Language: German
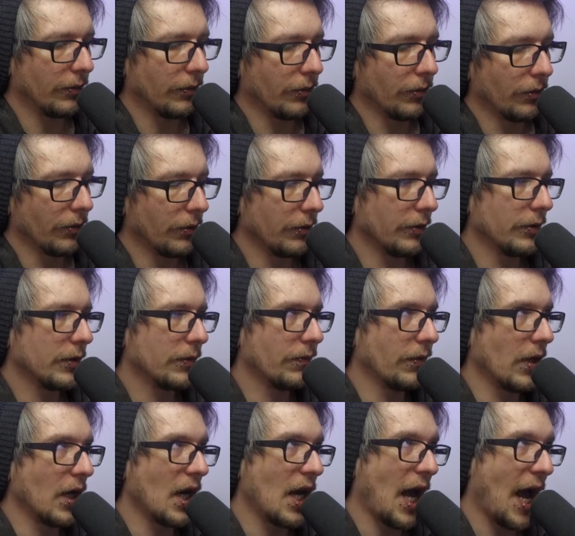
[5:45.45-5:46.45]
und
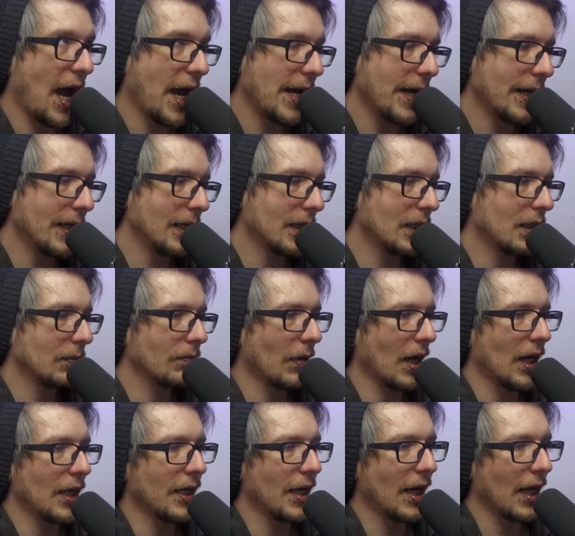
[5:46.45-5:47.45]
vielleicht
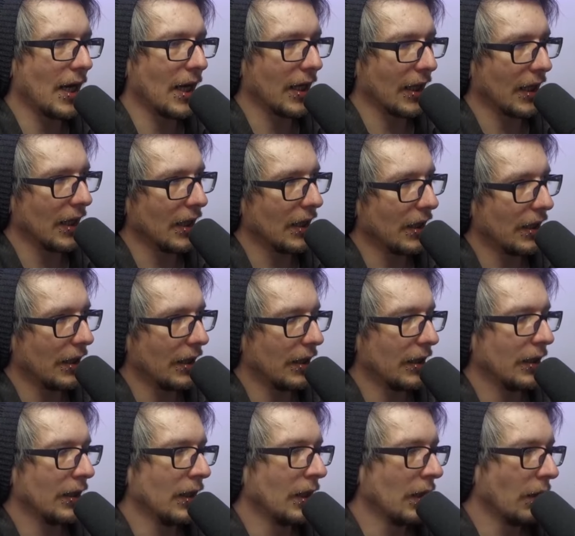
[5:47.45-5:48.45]
mal eine
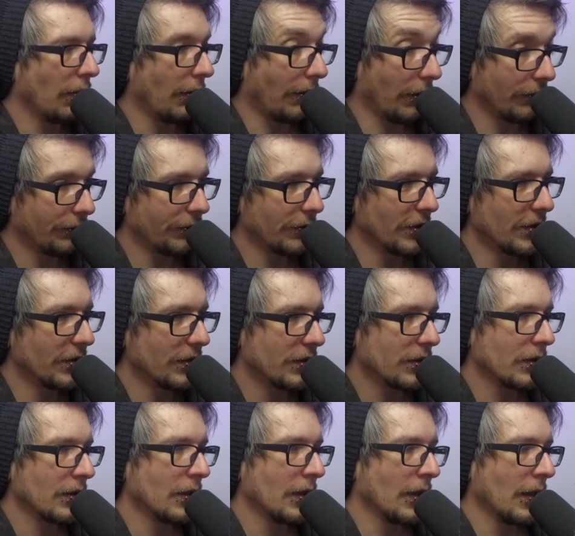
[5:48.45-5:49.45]
Arena
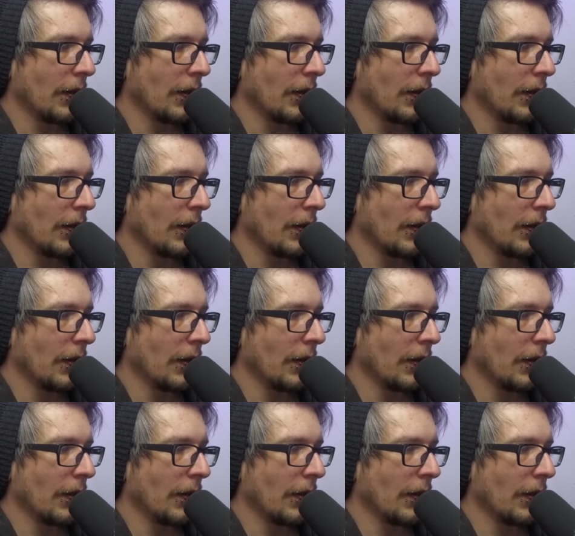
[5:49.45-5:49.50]
Offens.